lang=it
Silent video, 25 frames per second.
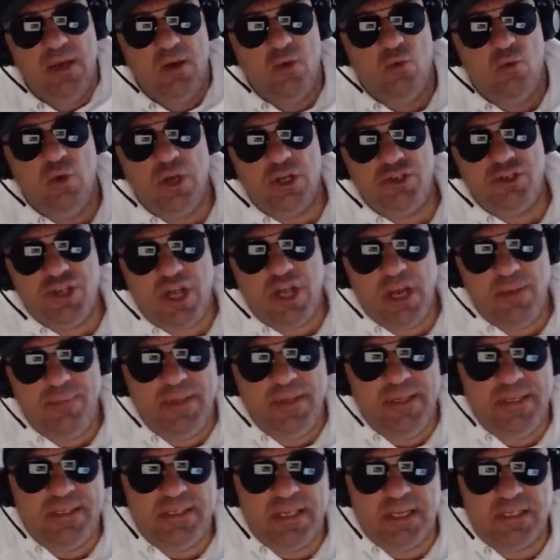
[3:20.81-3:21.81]
Una Shelby
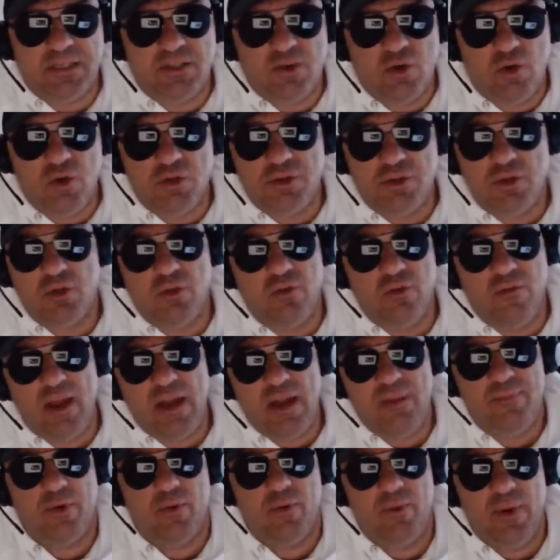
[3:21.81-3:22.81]
disastroso, dov'è
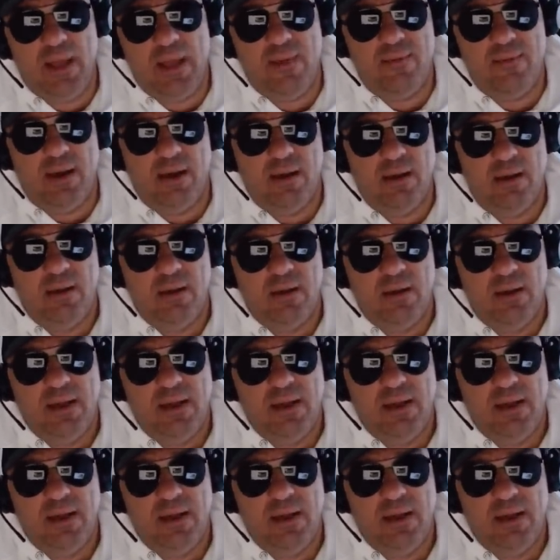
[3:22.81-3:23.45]
il problema?